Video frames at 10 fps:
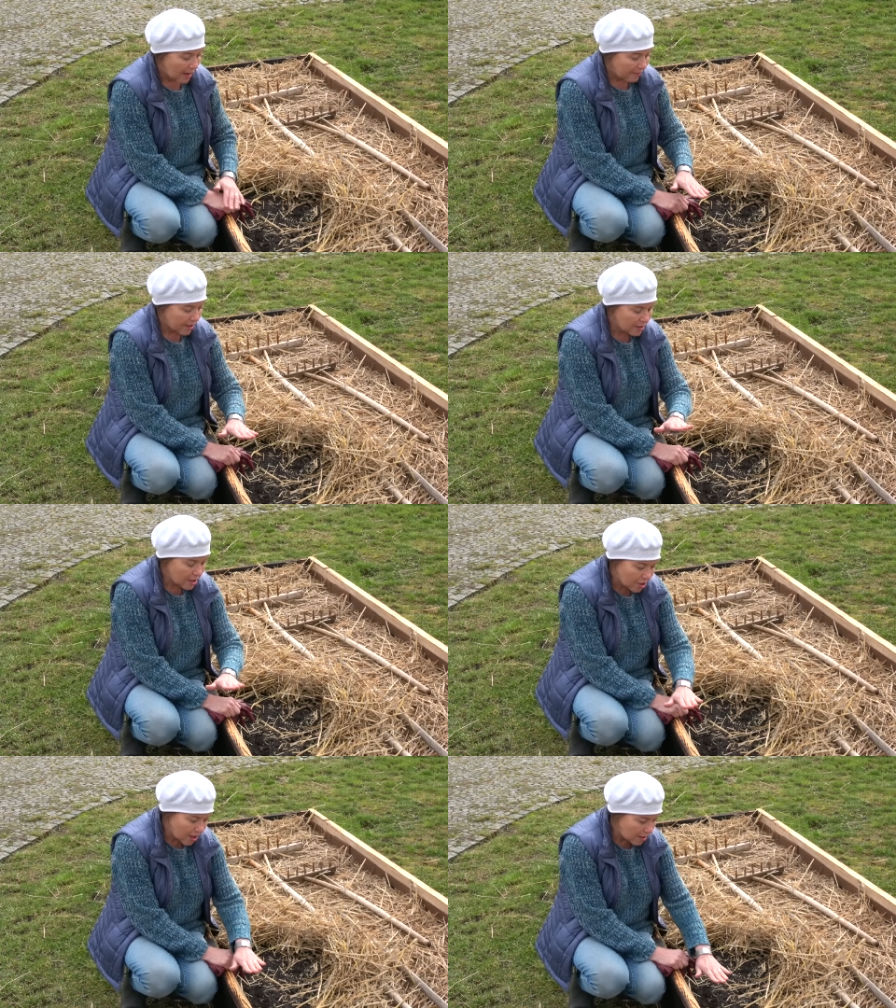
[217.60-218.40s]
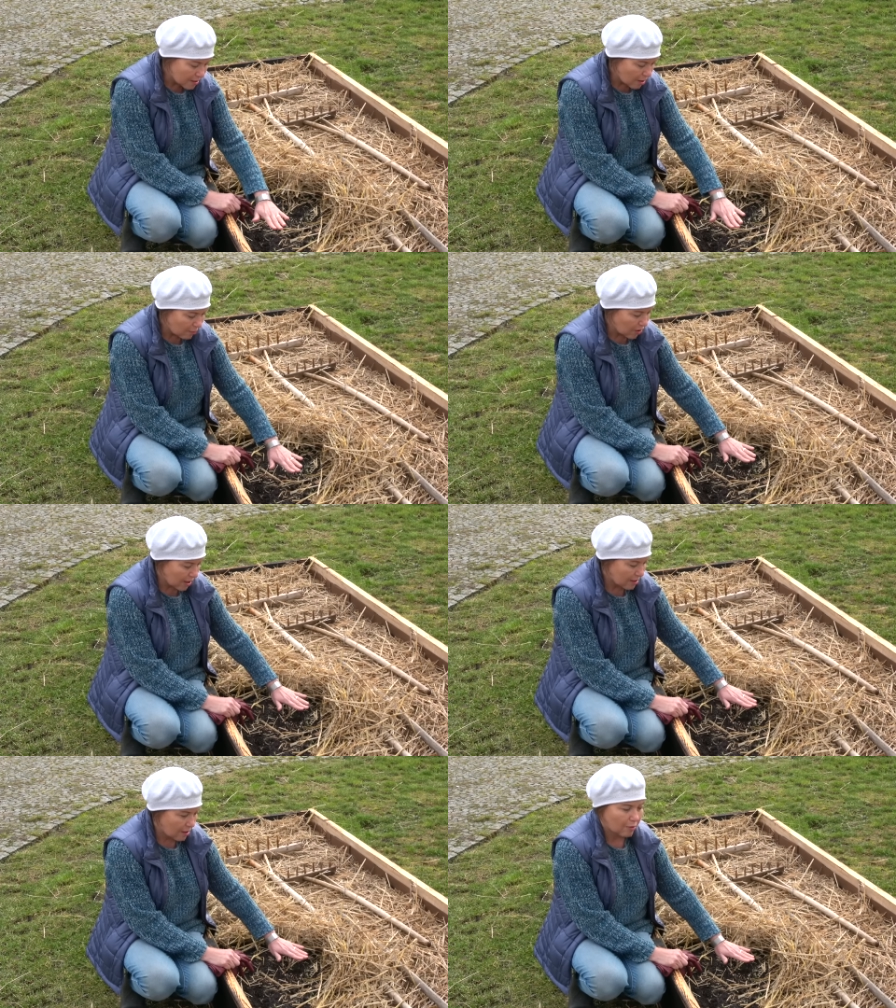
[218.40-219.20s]
Więc jeżeli są
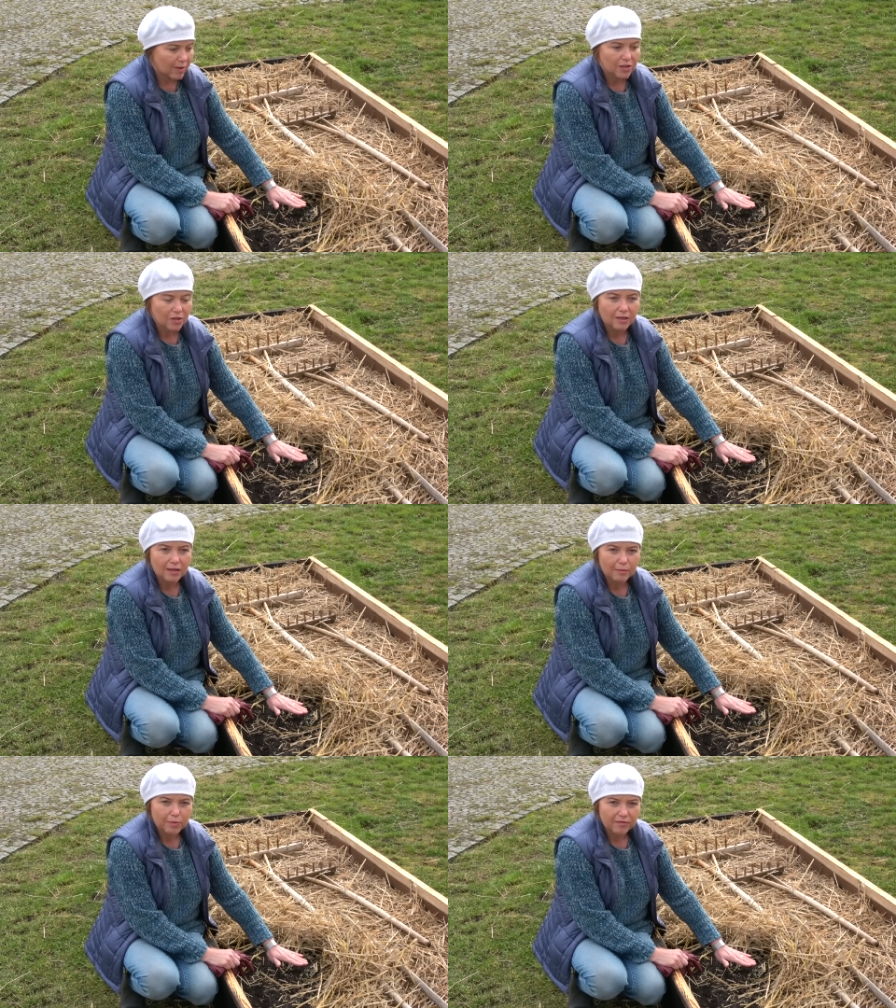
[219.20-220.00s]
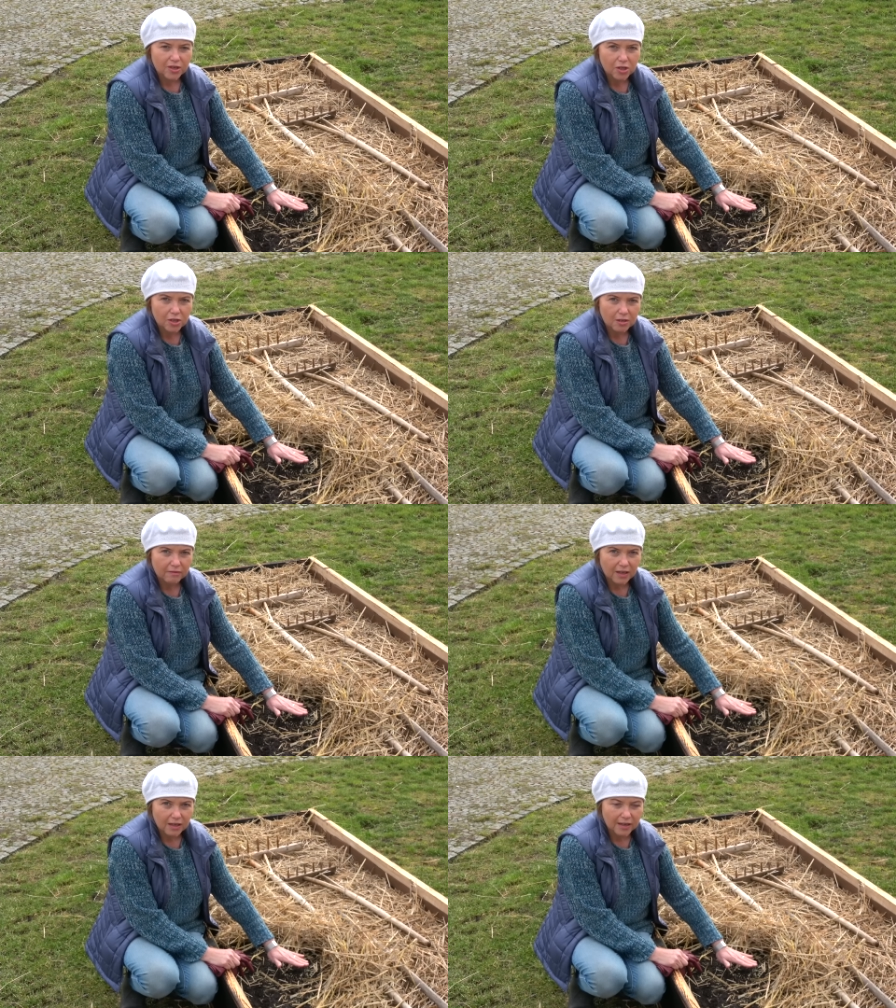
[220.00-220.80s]
one zgromadzone na powierzchni
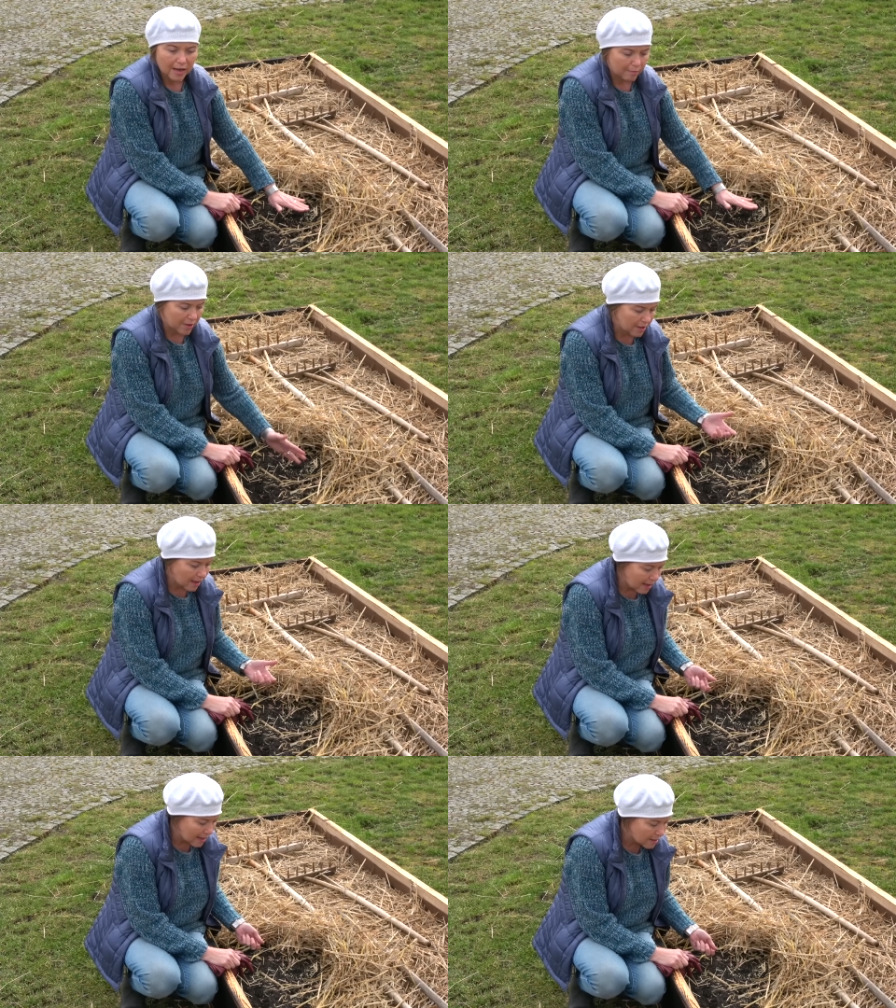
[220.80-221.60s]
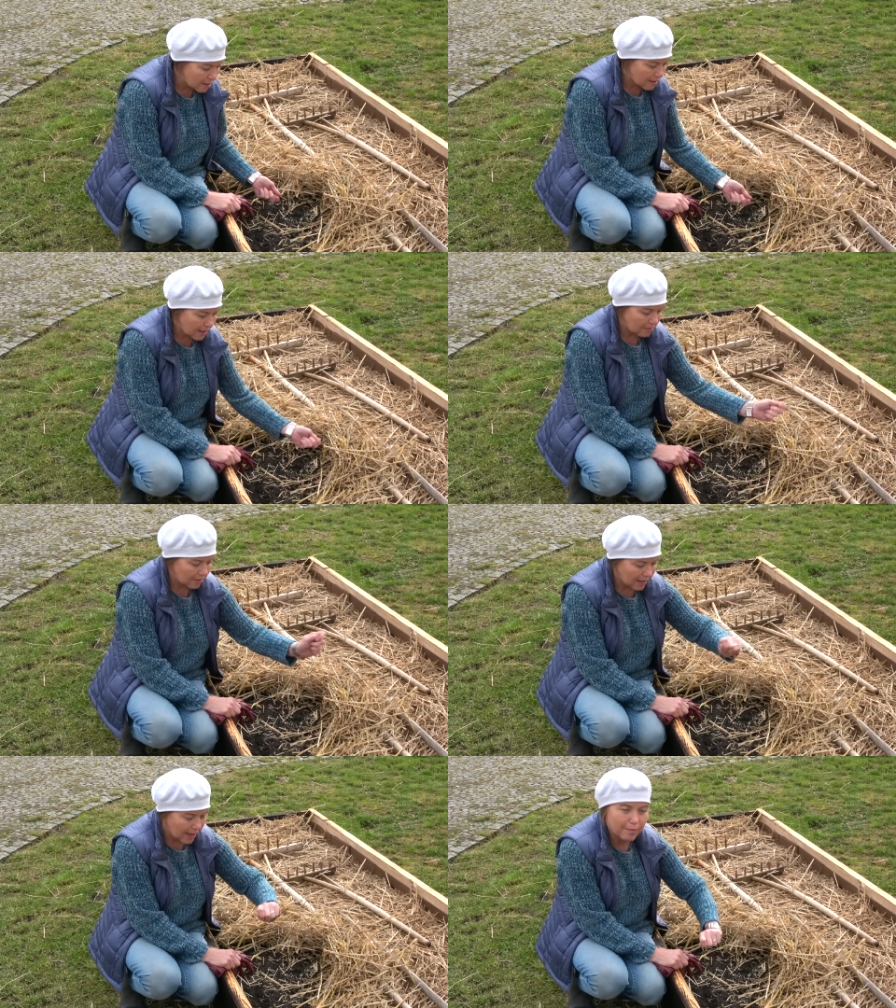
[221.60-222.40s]
gleby i teraz tę
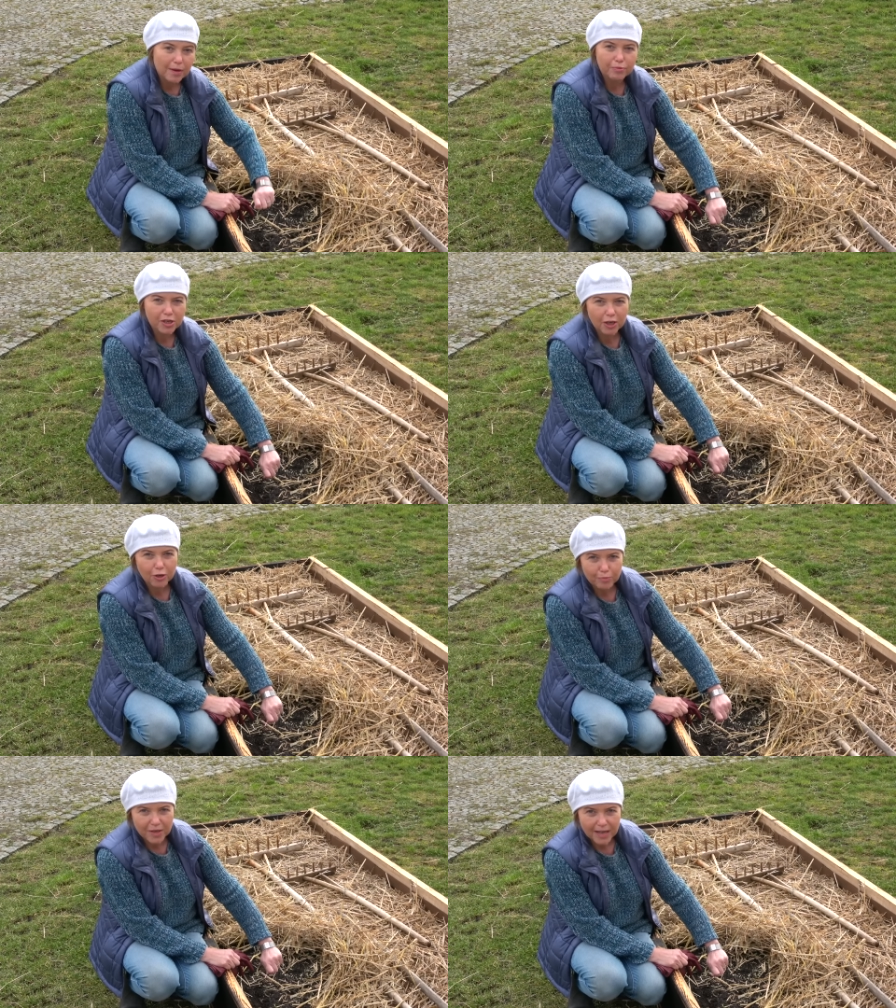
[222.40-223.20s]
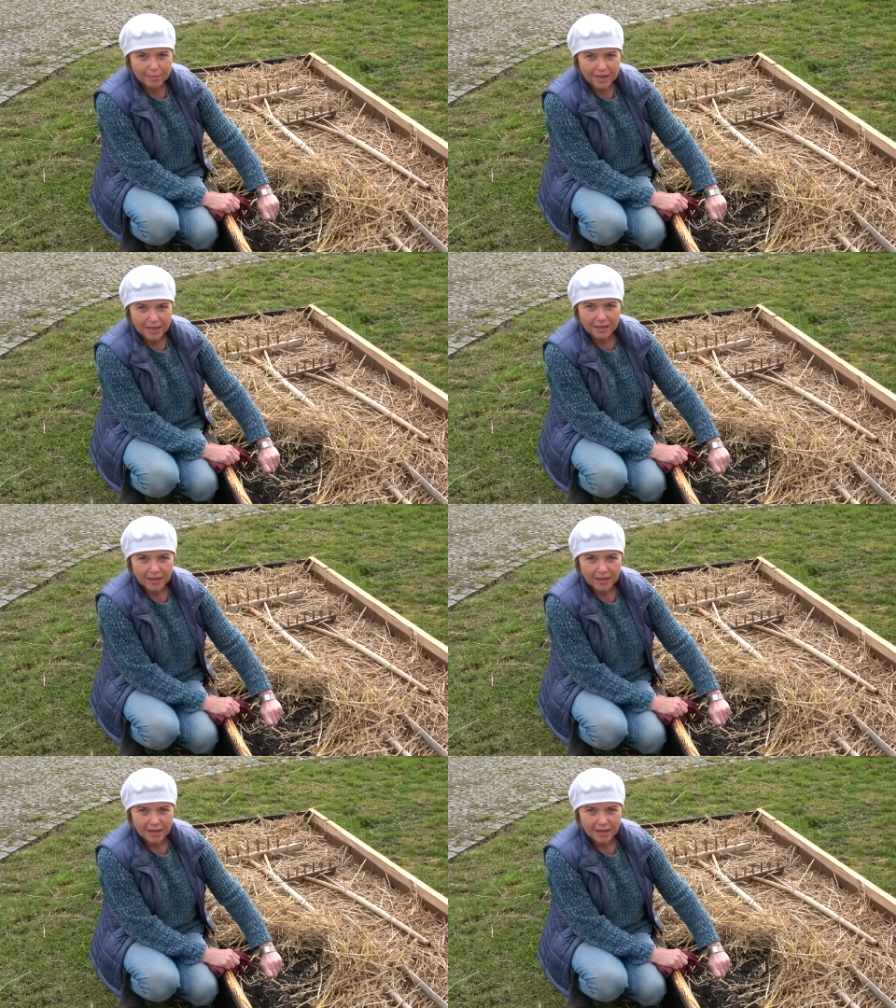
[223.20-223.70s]
glebę przekopiemy,